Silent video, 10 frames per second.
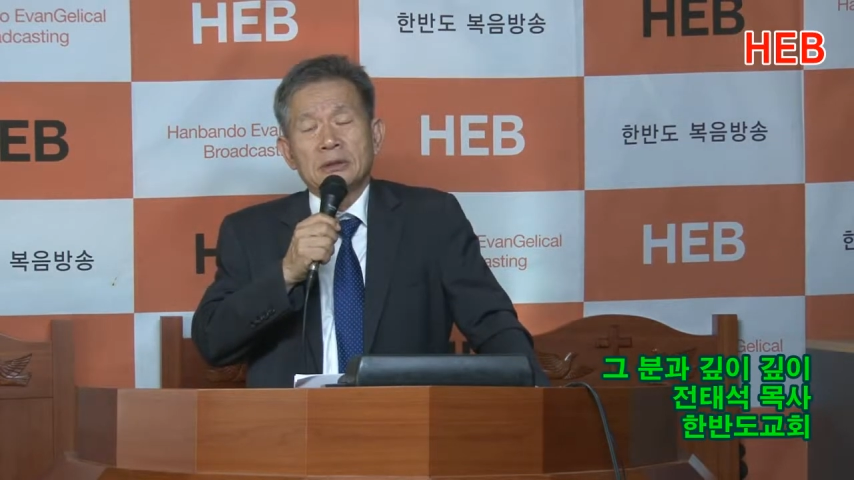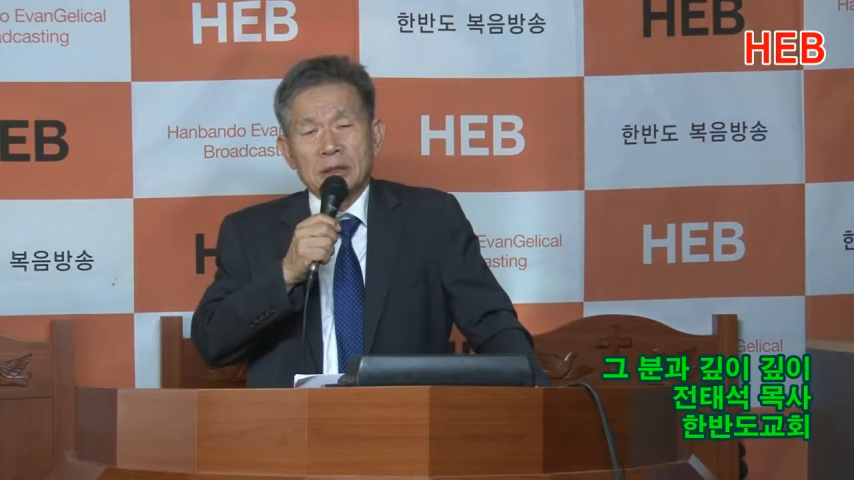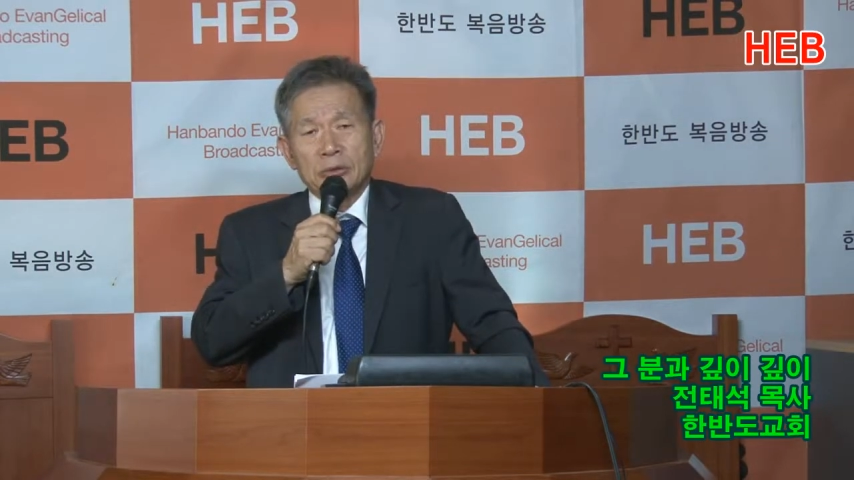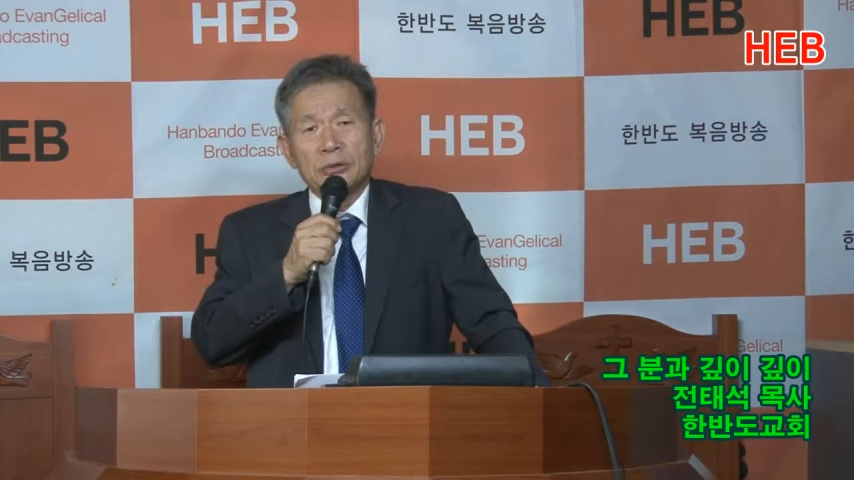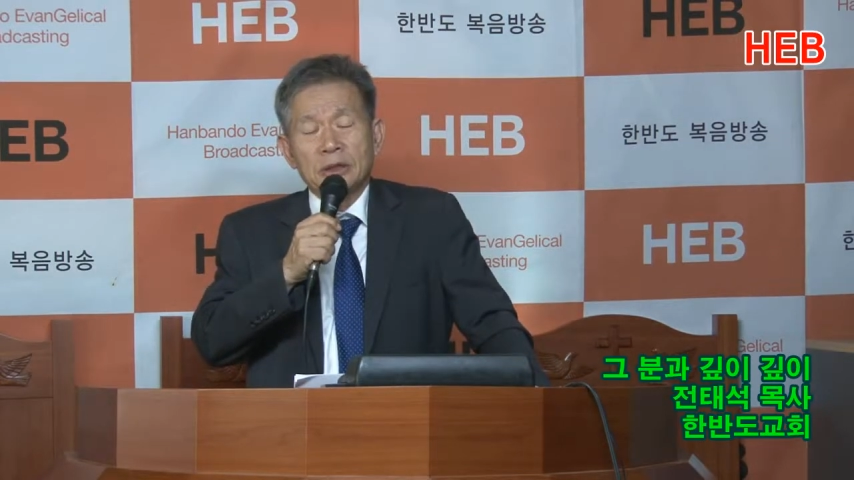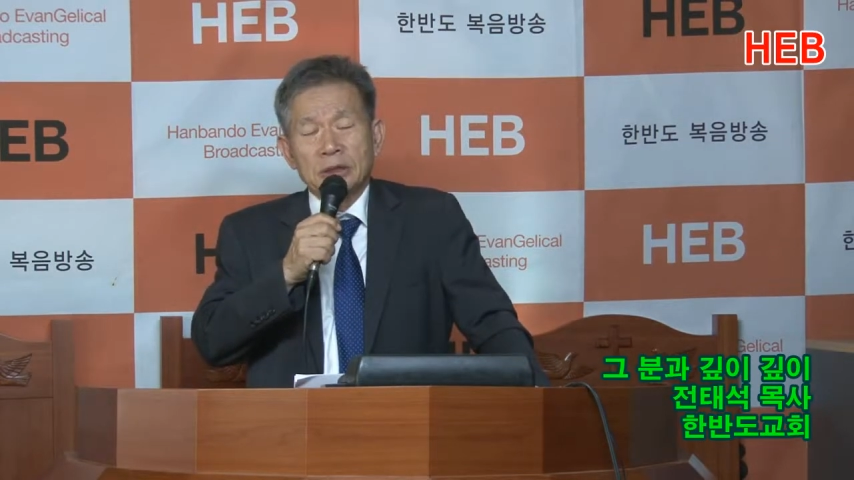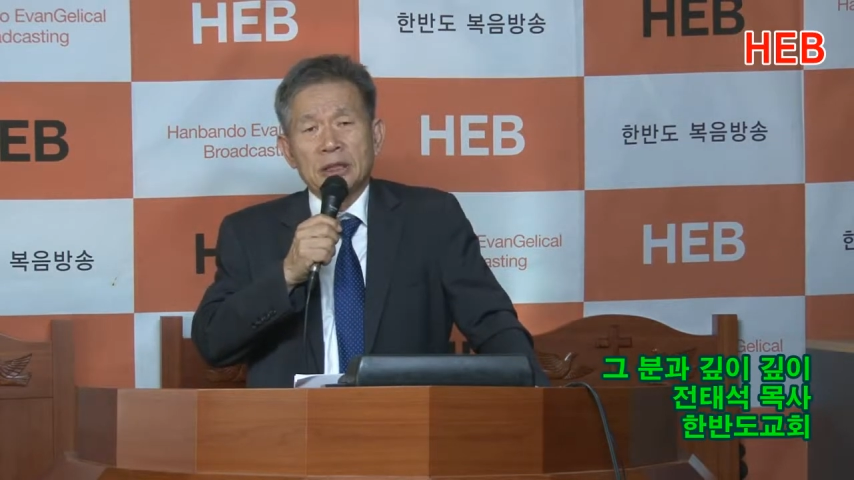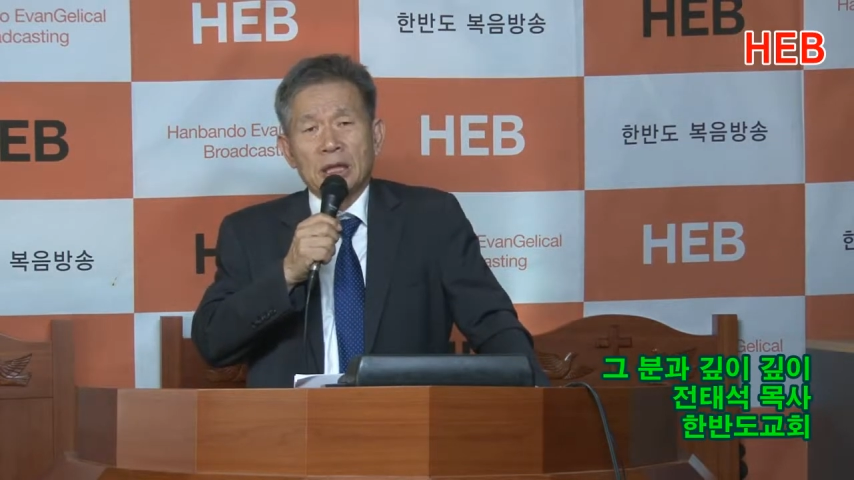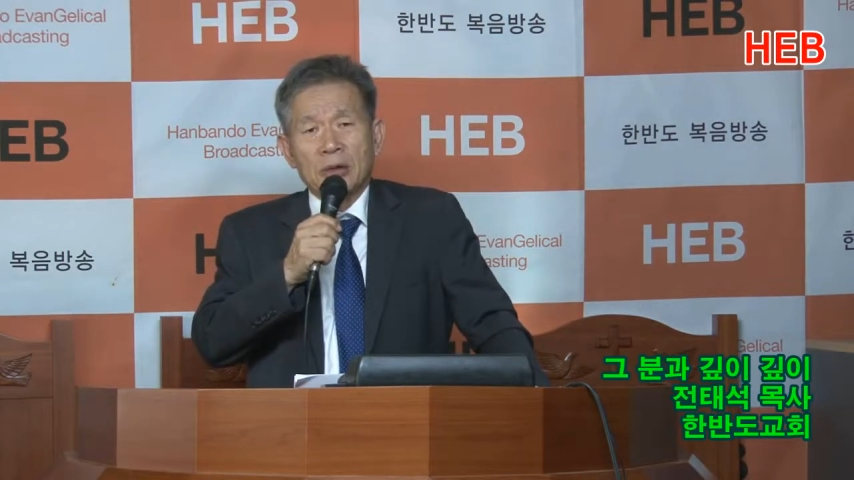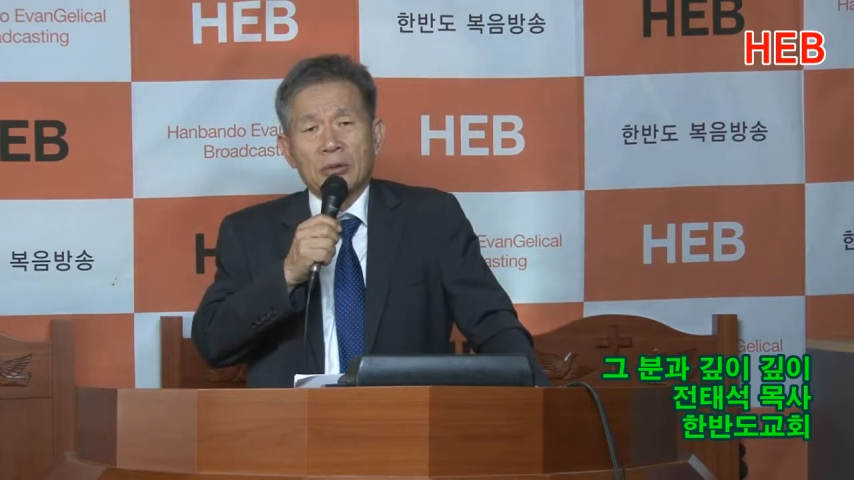찾을 수
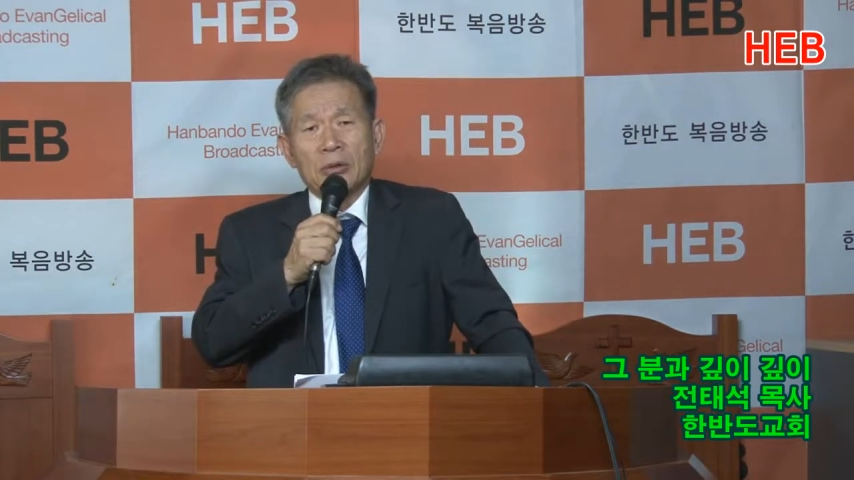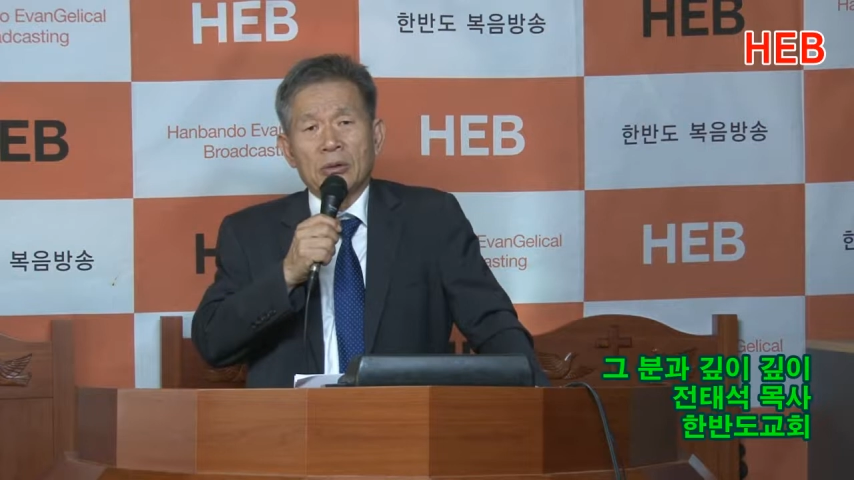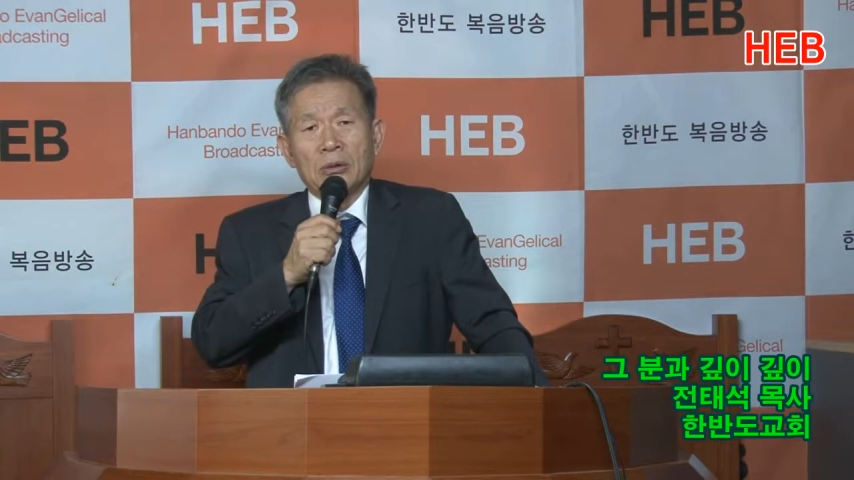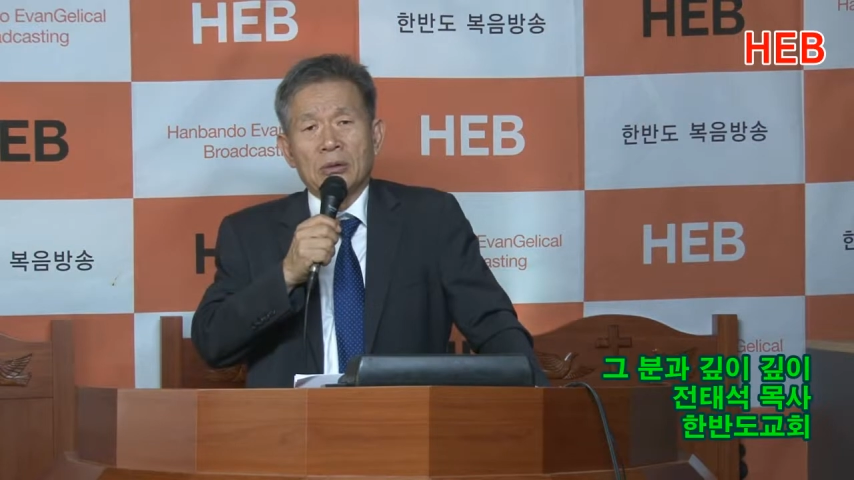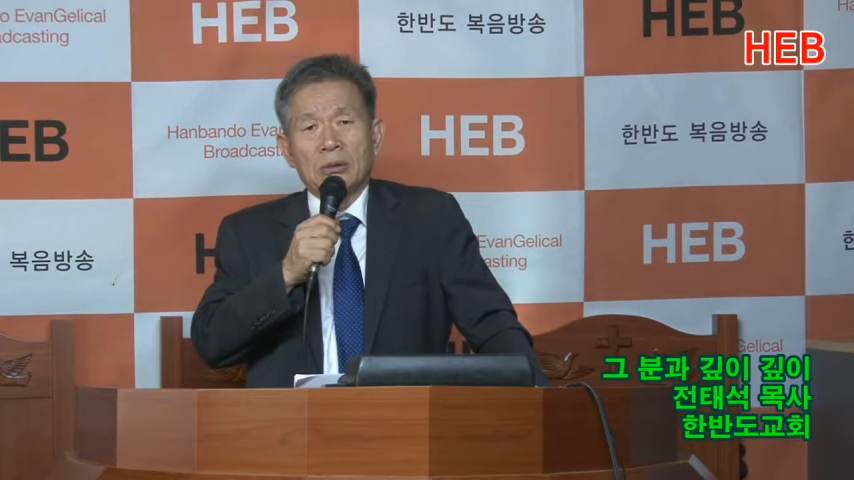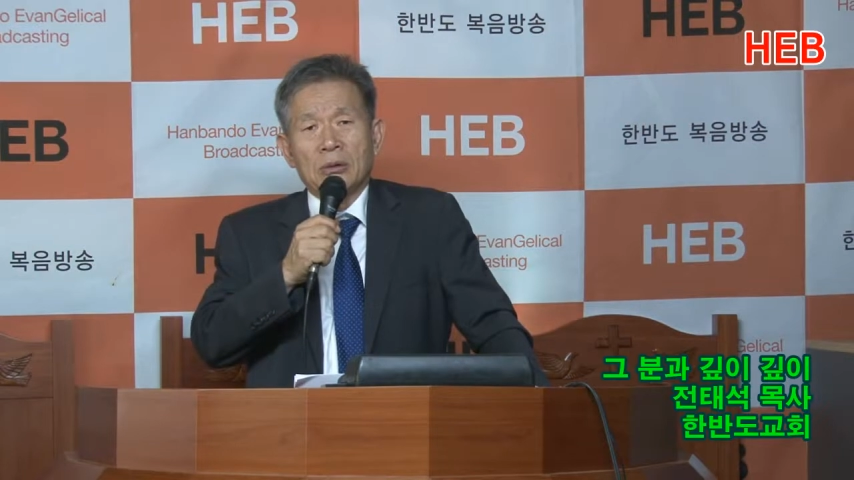있다고